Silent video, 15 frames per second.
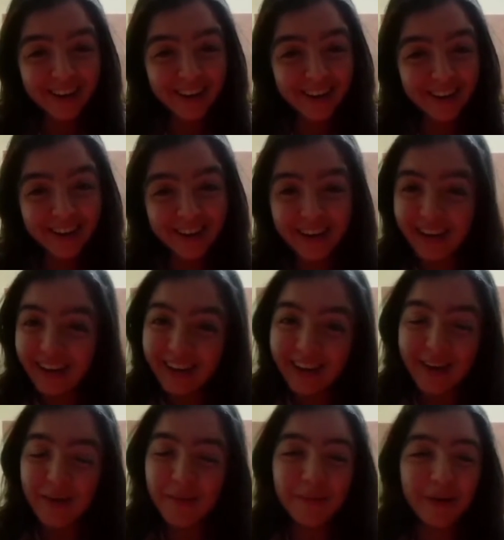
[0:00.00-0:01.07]
آه، لا لا
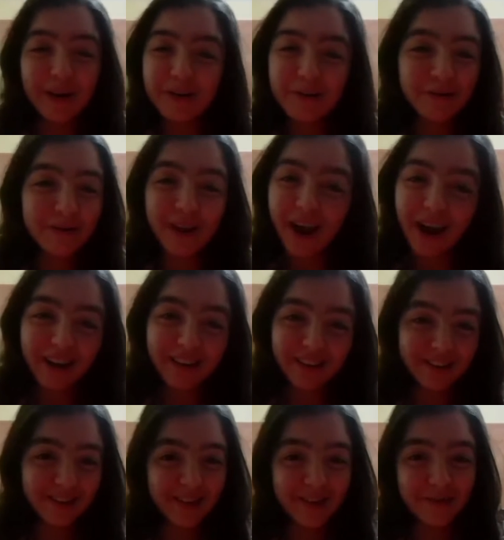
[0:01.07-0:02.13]
ما عندكمش الحق
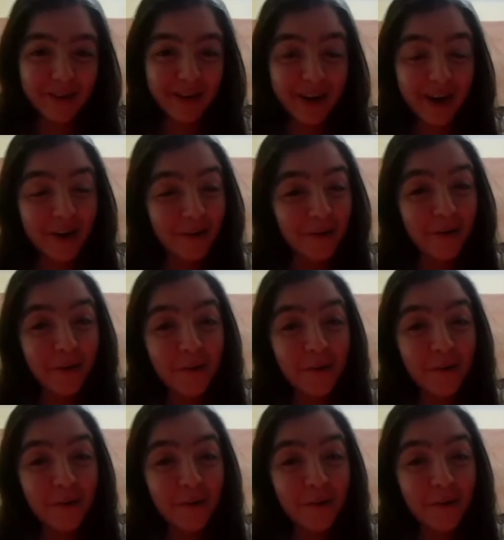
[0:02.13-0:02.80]
تنساونا راو